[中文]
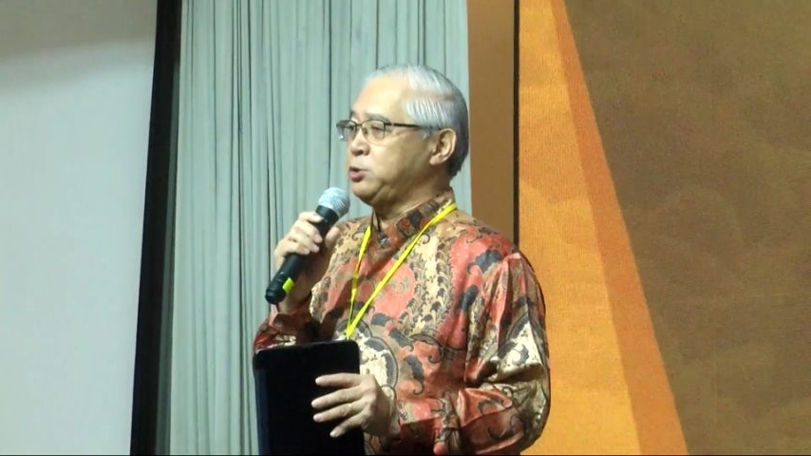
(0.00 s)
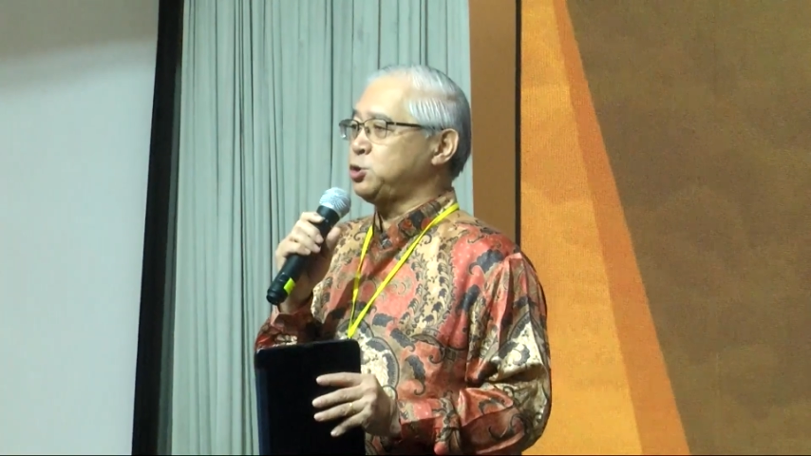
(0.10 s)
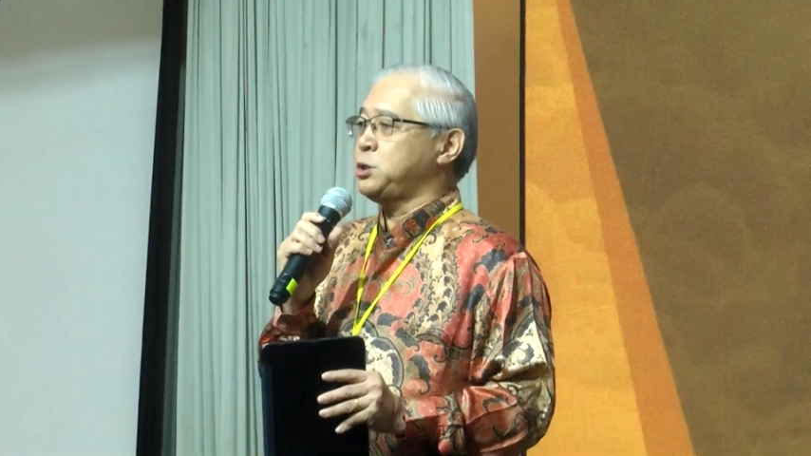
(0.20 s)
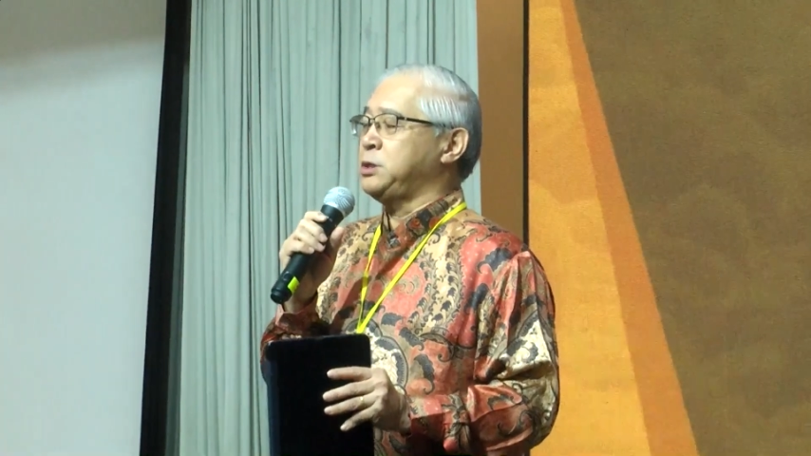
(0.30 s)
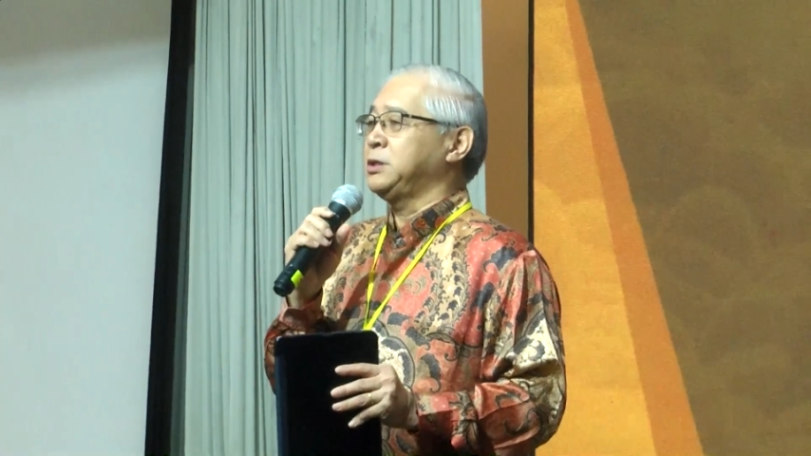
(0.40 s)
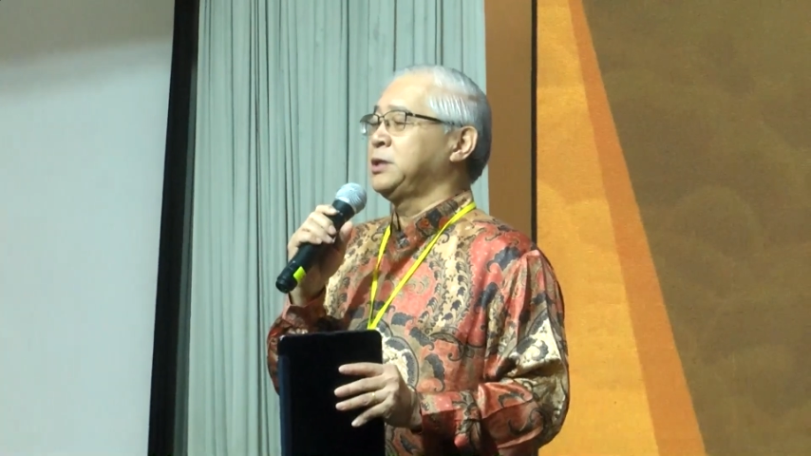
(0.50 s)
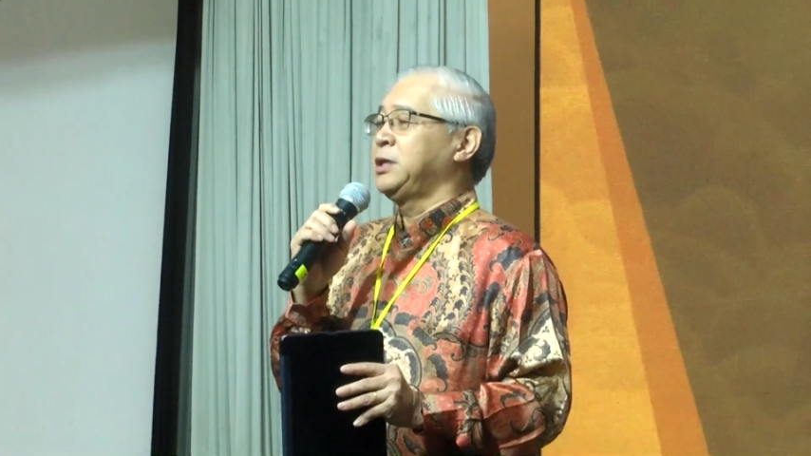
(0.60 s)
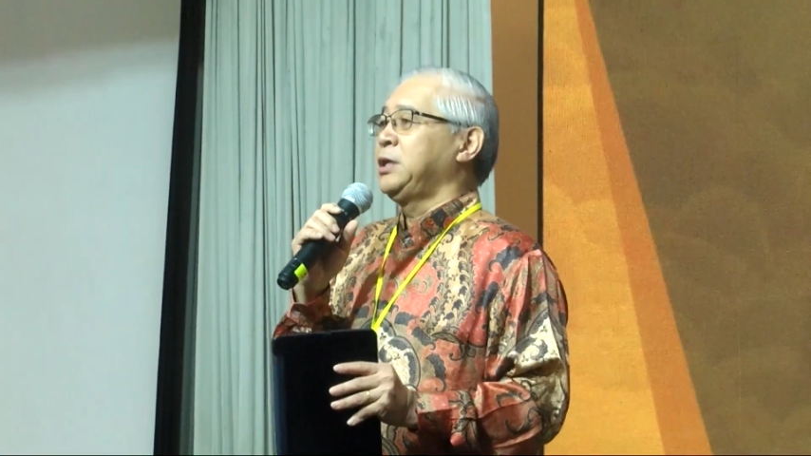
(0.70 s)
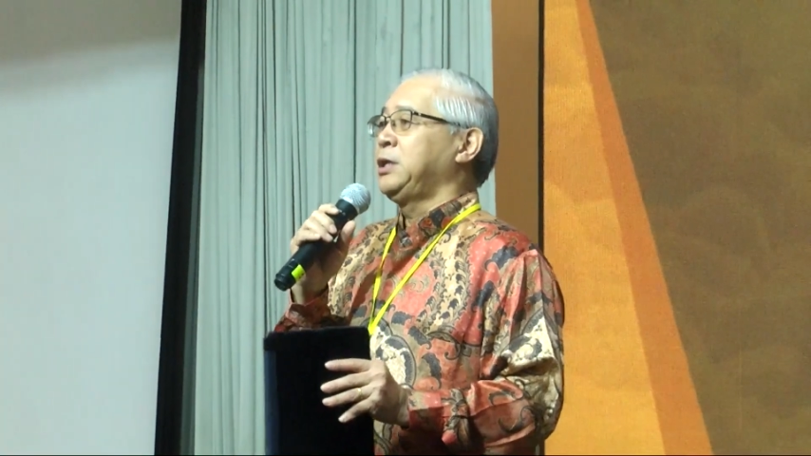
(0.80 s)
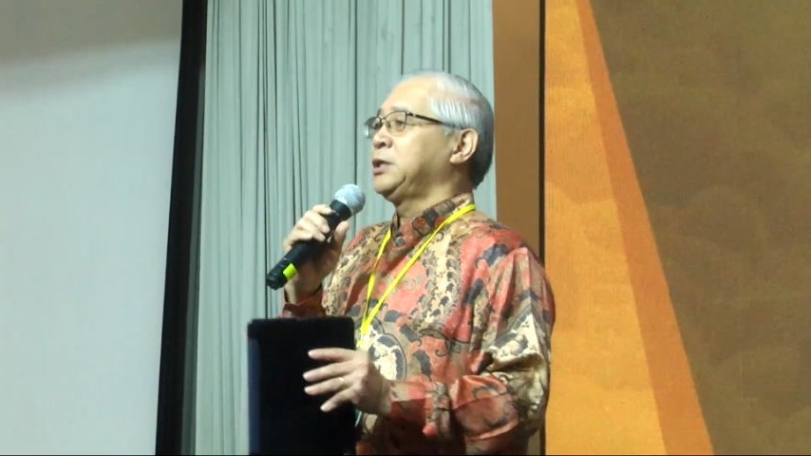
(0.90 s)
训，
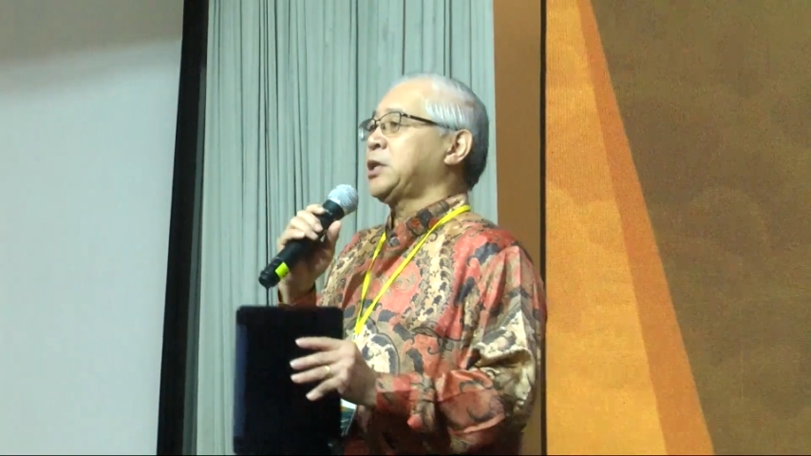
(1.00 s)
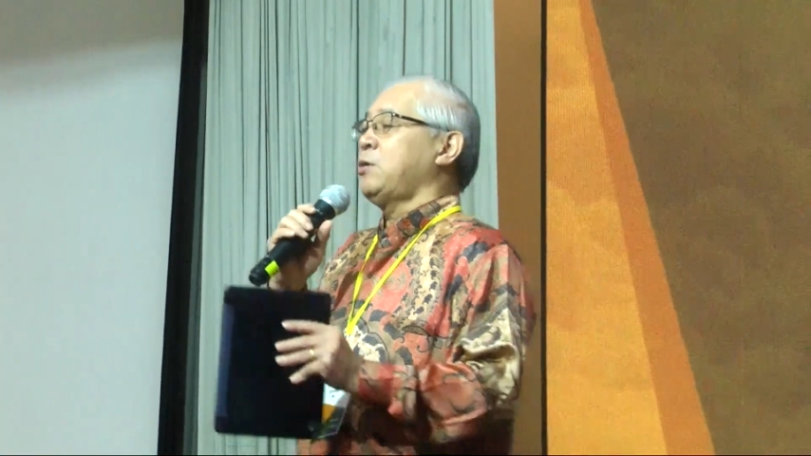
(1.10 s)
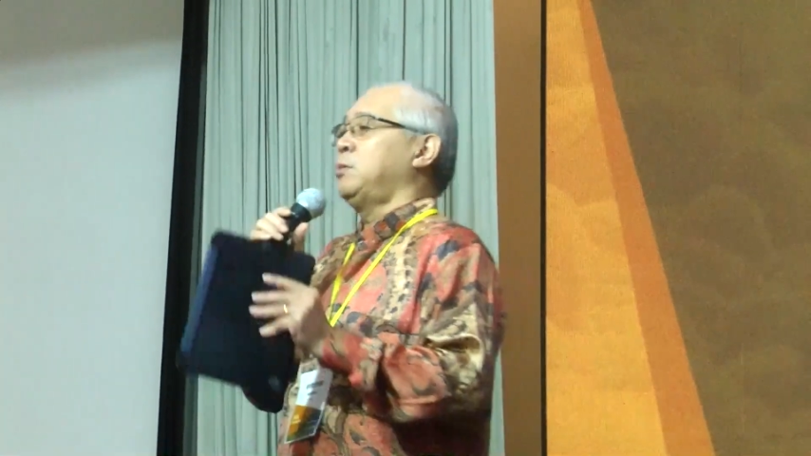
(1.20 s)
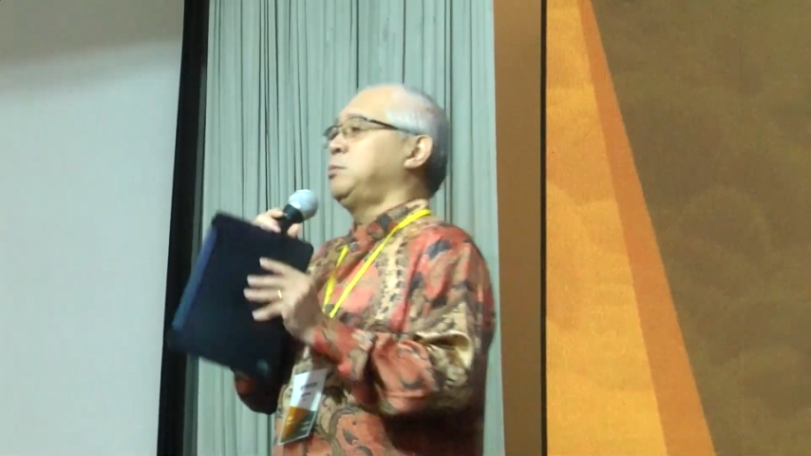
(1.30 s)
当我们